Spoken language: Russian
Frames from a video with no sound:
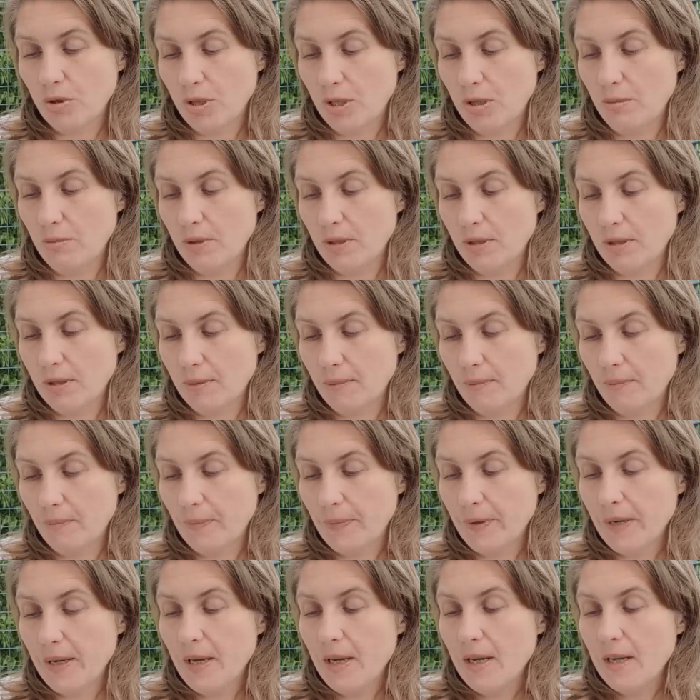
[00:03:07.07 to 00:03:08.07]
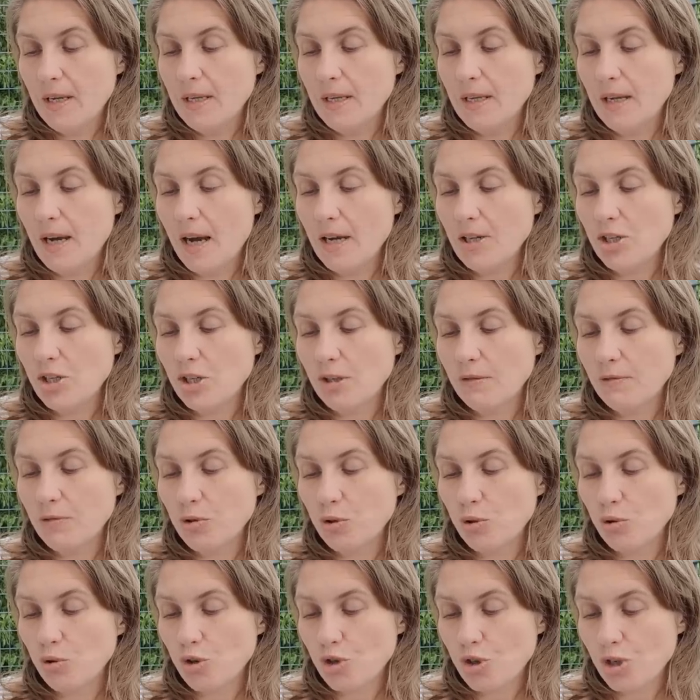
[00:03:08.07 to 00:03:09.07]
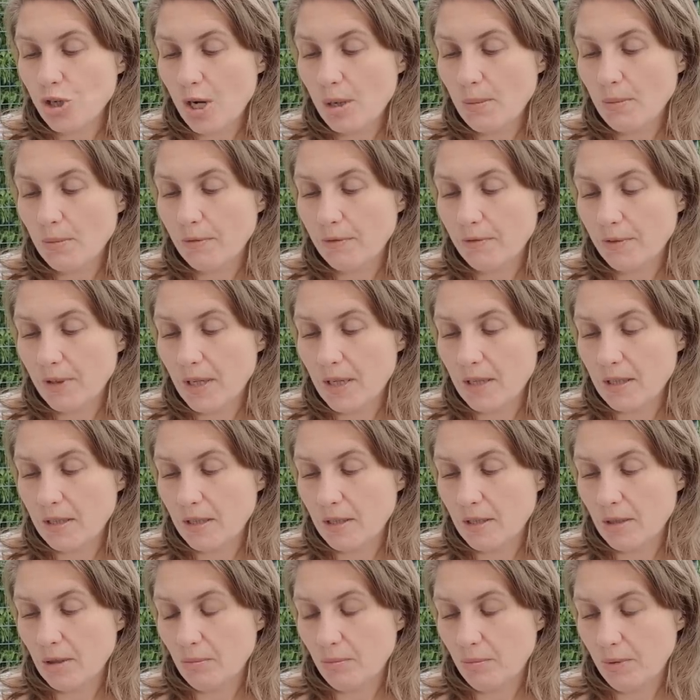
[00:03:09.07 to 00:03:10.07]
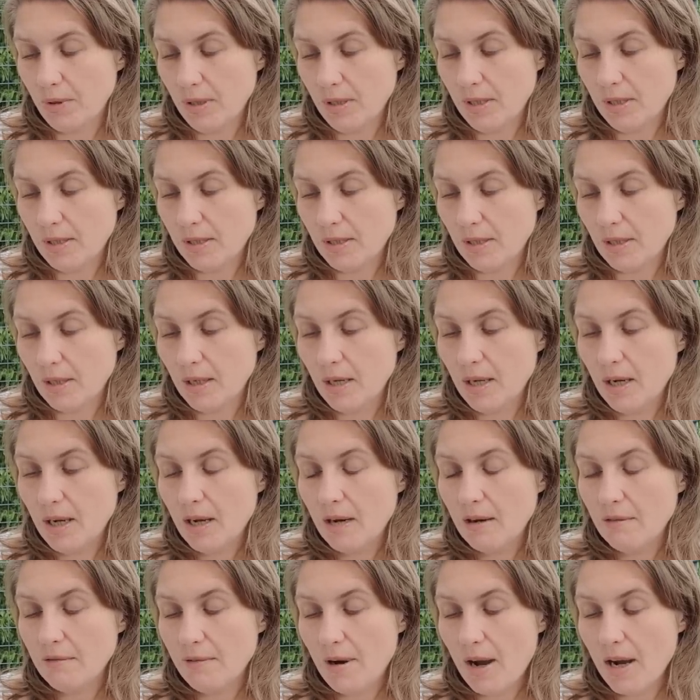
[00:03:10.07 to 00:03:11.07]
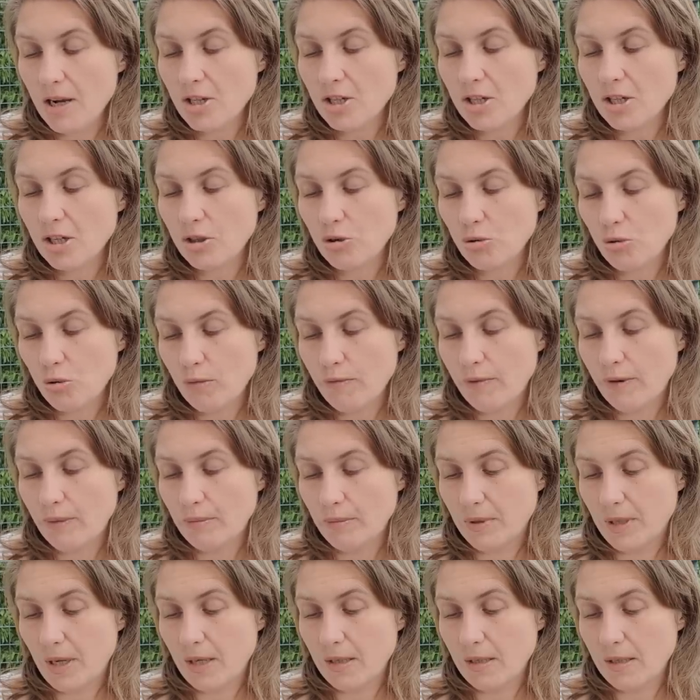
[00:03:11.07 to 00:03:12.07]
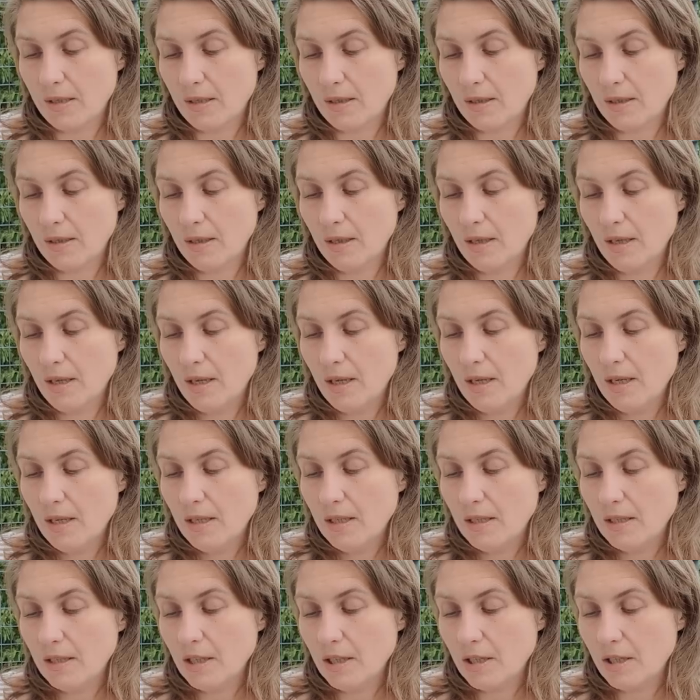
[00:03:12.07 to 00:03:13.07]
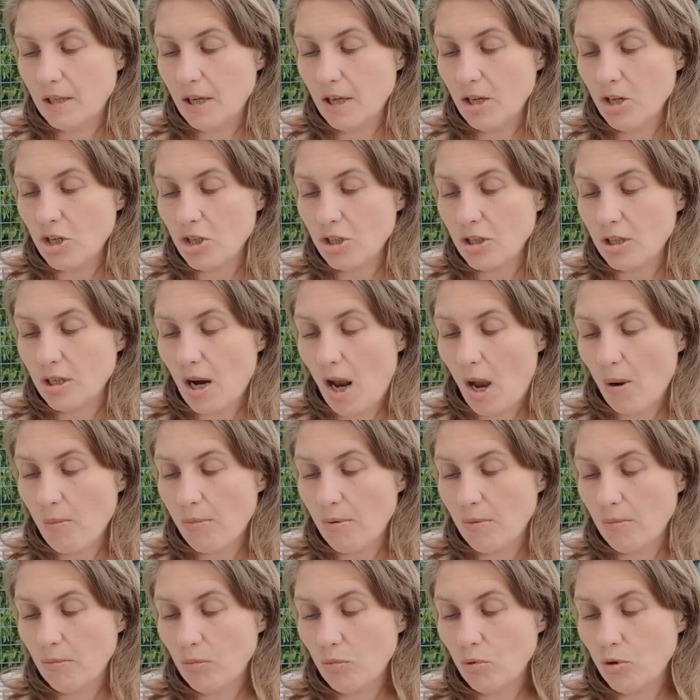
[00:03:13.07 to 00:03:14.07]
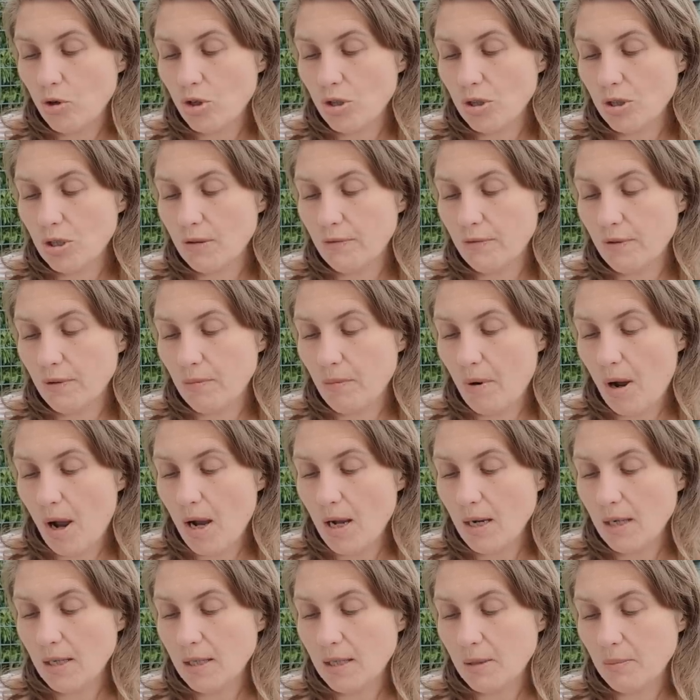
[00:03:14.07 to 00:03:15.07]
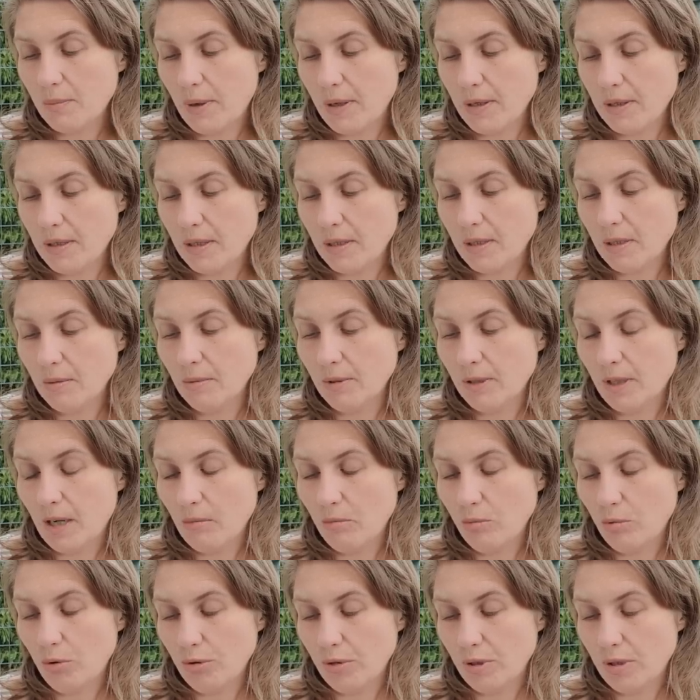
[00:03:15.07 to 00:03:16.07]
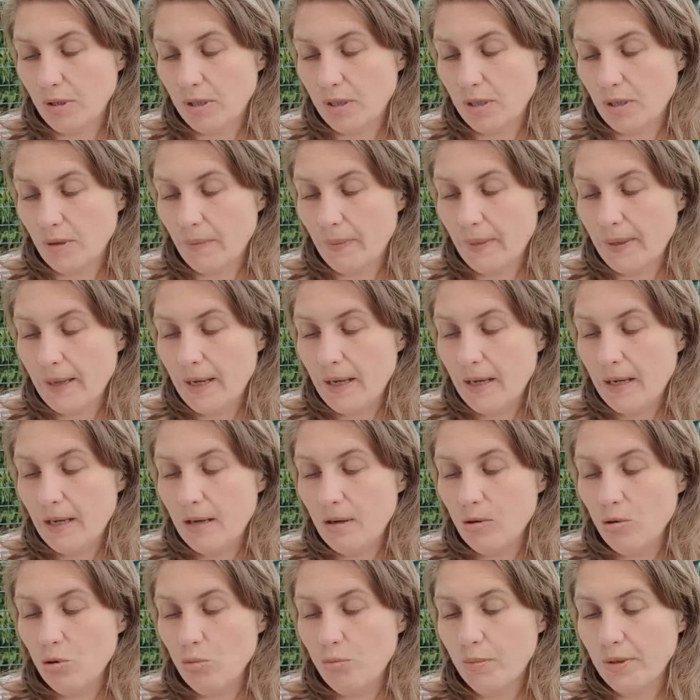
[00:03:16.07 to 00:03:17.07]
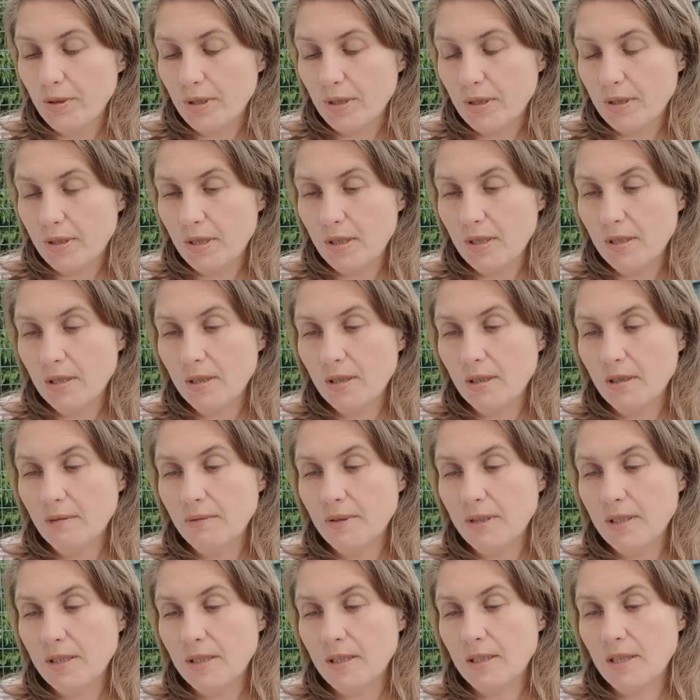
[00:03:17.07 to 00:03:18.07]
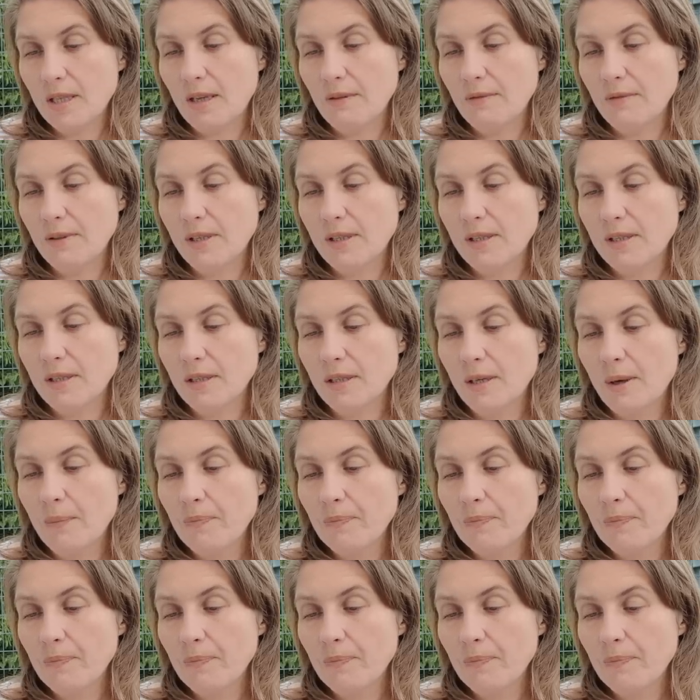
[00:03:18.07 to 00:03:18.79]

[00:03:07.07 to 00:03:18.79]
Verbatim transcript: имет? И аще в чужем верни не бысти, ваше кто вам даст? Никий же раб может двема господинам работать, любо единого возненавидит,